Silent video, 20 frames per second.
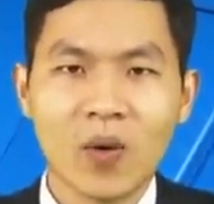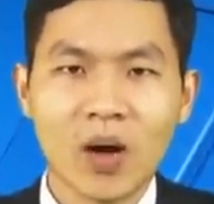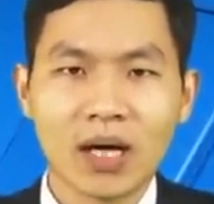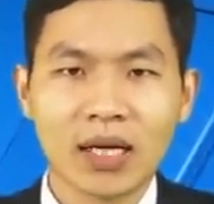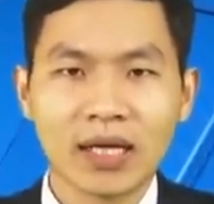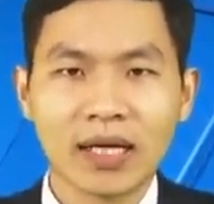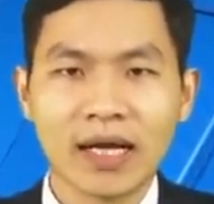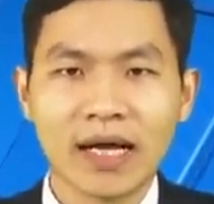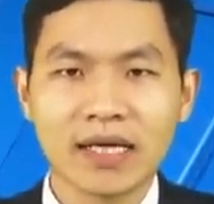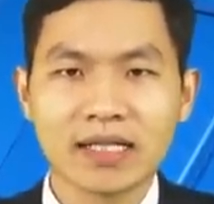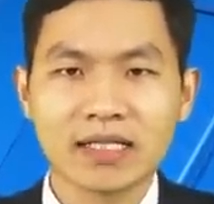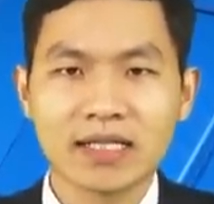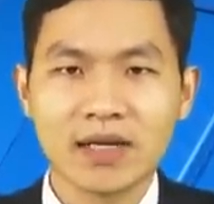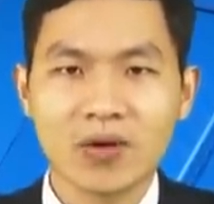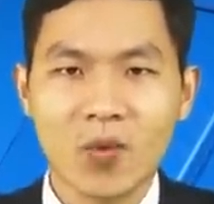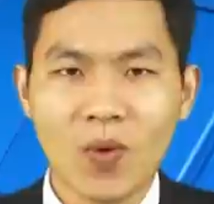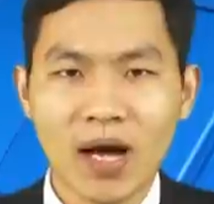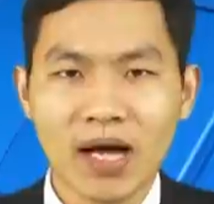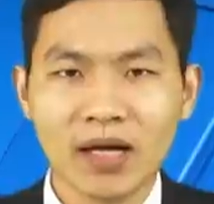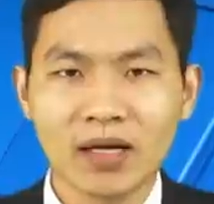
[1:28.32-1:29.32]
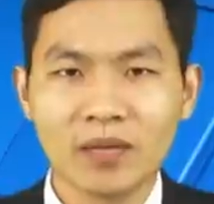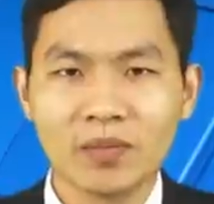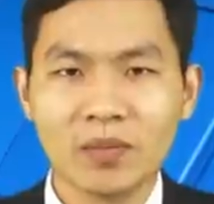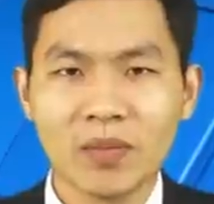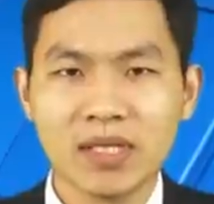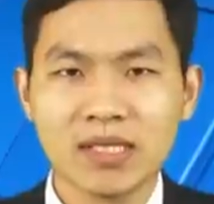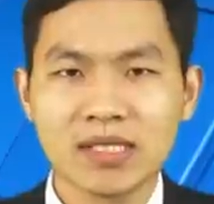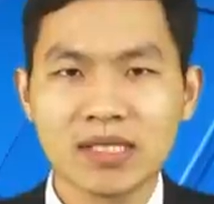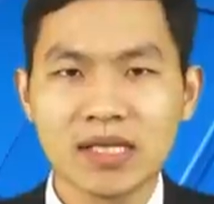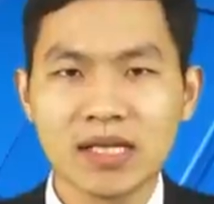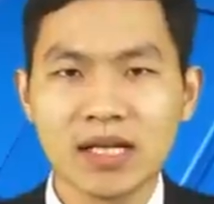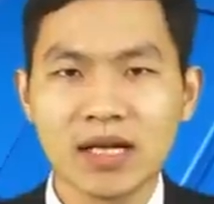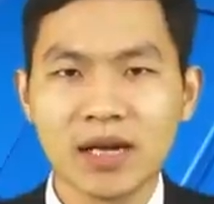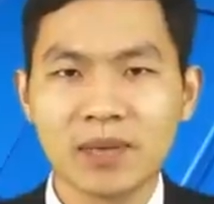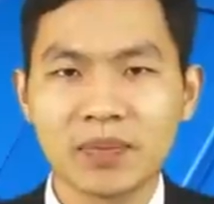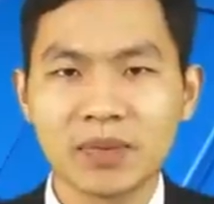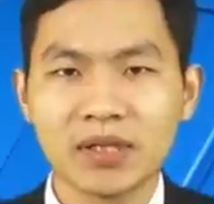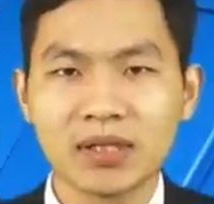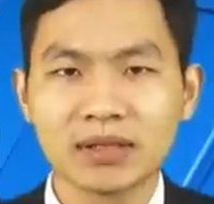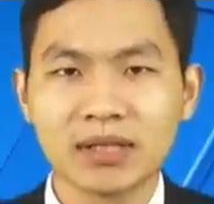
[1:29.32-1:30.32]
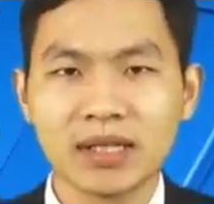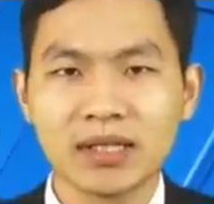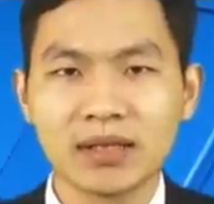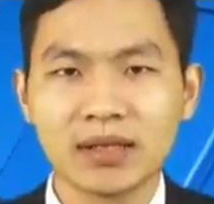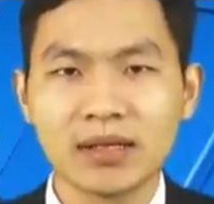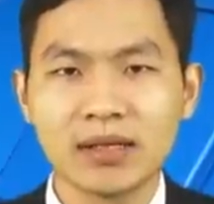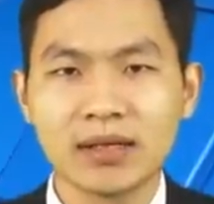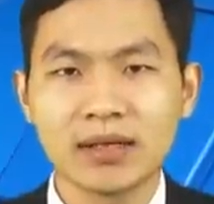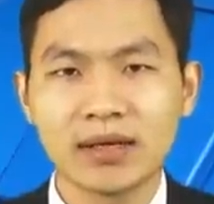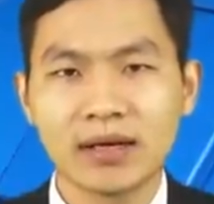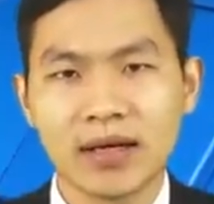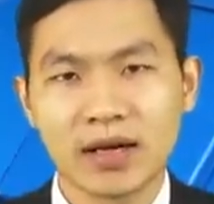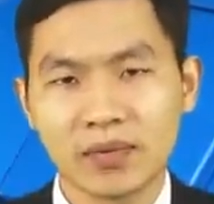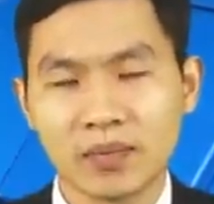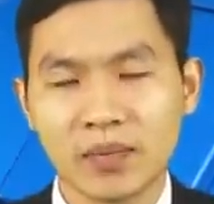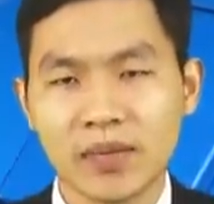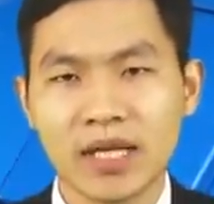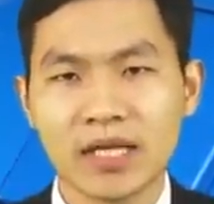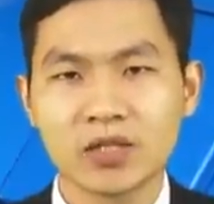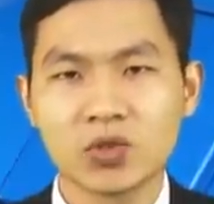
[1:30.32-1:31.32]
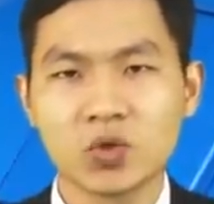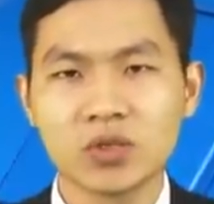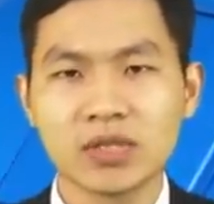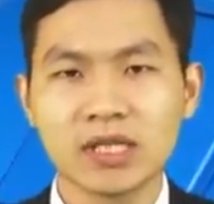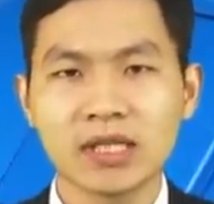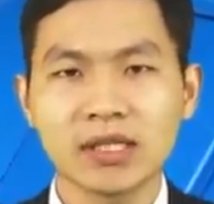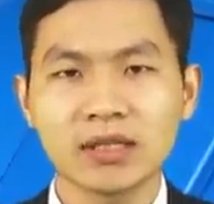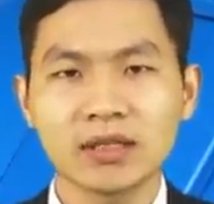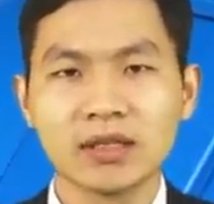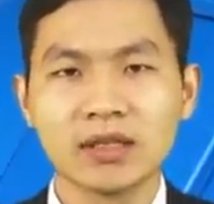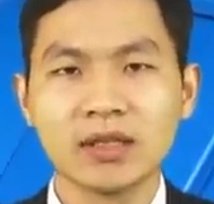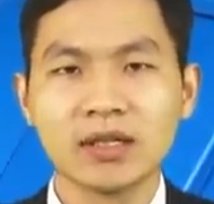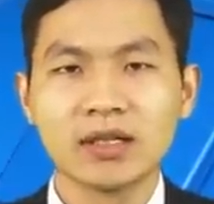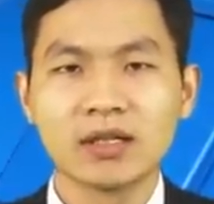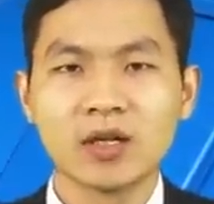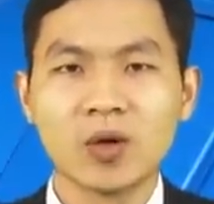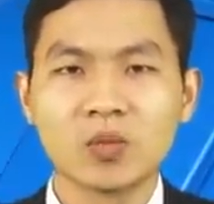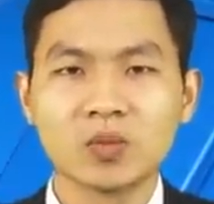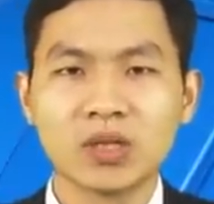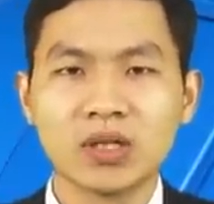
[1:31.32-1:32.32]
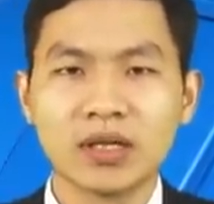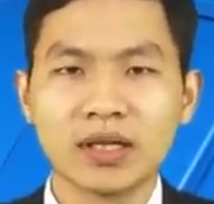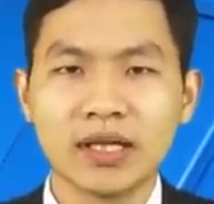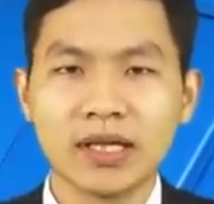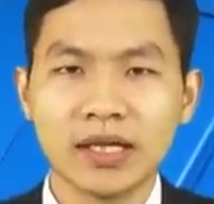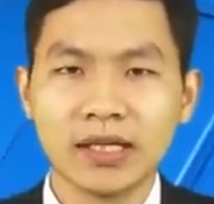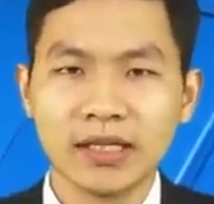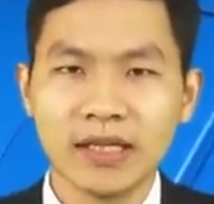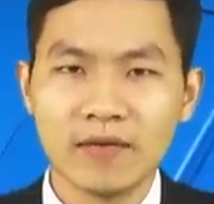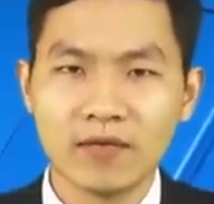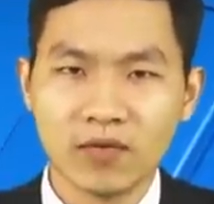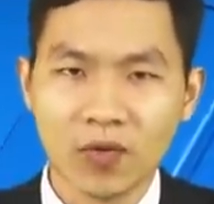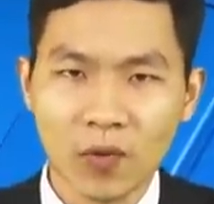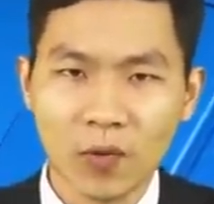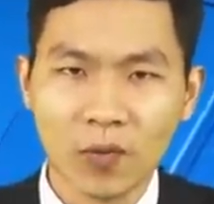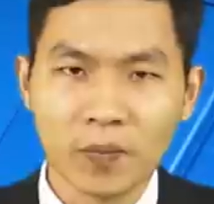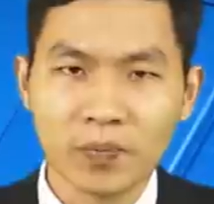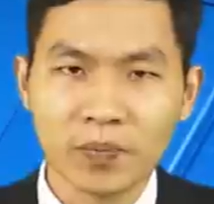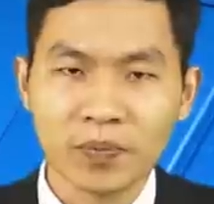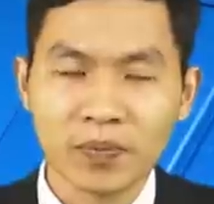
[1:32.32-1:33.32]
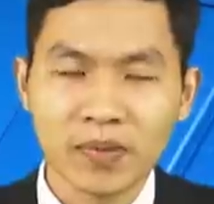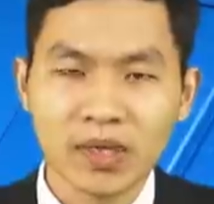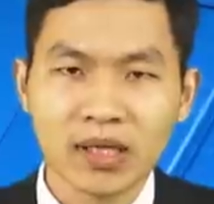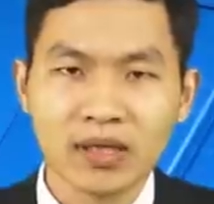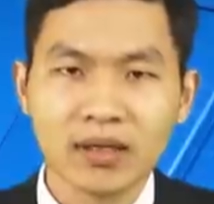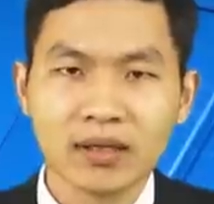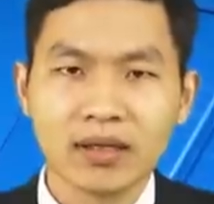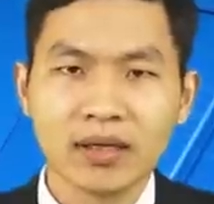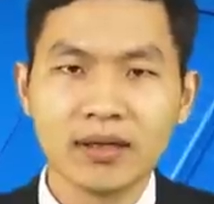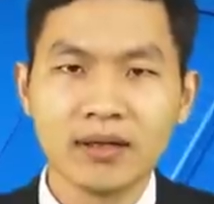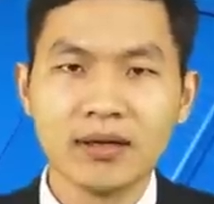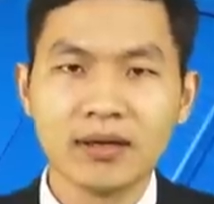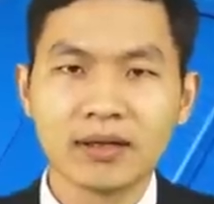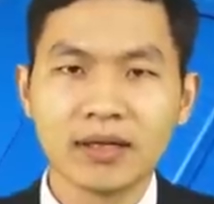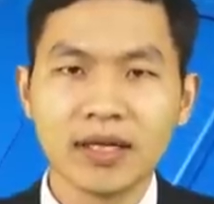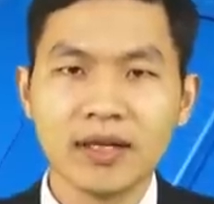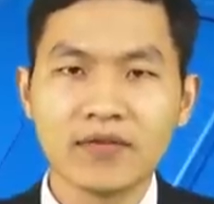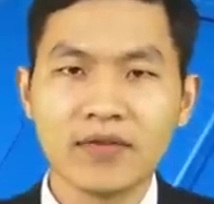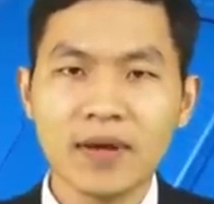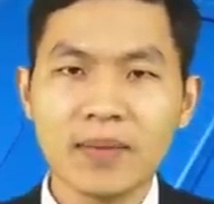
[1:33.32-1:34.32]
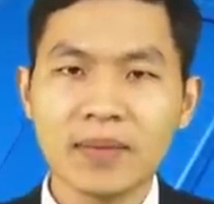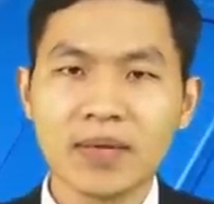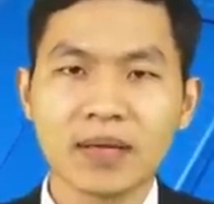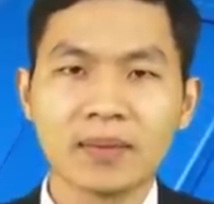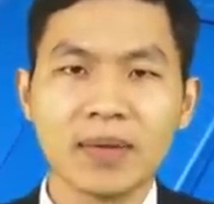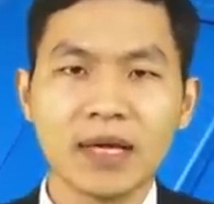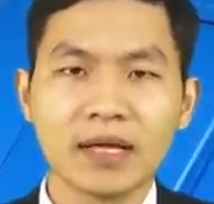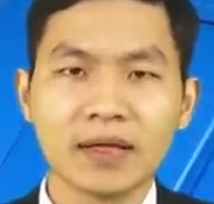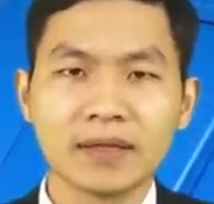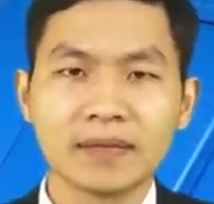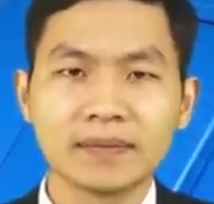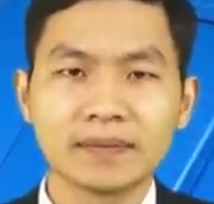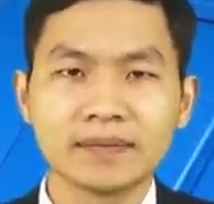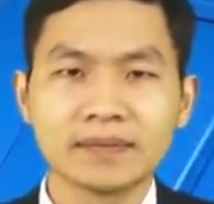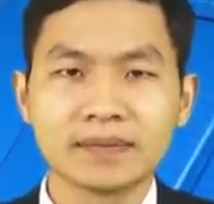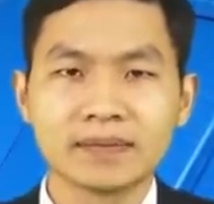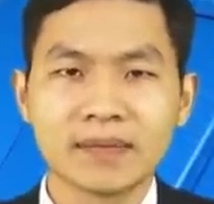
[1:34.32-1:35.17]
hoặc hạ sĩ quan, binh sĩ lập được thành tích đặc biệt xuất sắc trong thực hiện nhiệm vụ thì được nghỉ phép đặc biệt.